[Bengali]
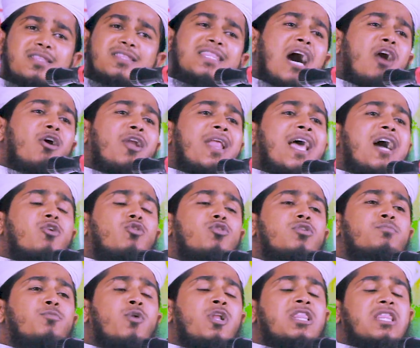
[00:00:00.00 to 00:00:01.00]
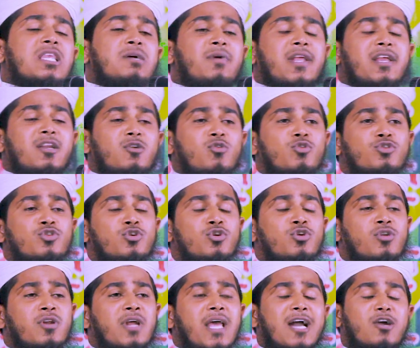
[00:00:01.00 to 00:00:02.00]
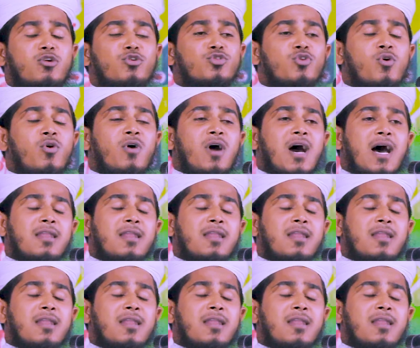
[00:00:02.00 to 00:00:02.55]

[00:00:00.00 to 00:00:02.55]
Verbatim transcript: তাহলে এখন বলতে পারেন হুজুর এখন তো